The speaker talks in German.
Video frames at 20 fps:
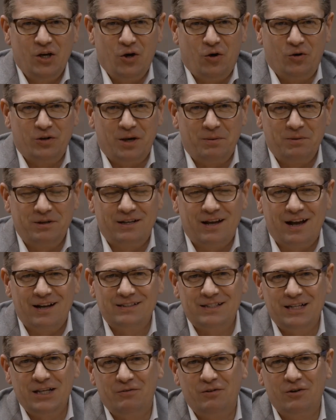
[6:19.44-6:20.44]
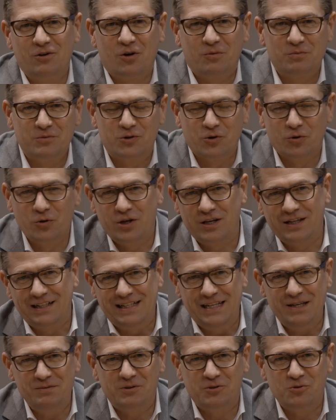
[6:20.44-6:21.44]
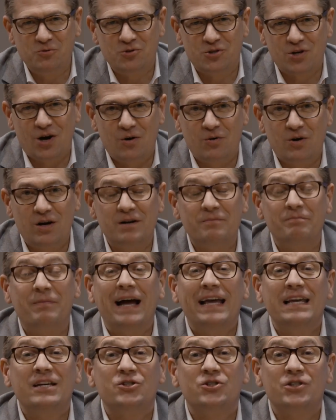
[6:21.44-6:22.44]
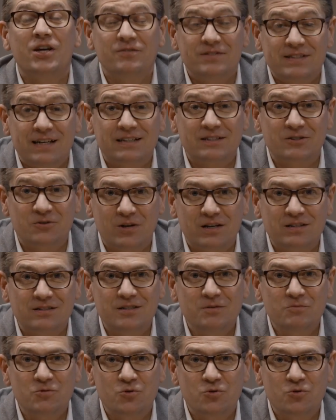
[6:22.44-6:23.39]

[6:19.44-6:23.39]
Und damit herzlich willkommen zurück, liebe Zuschauer. Bei Chefsache zu Gast im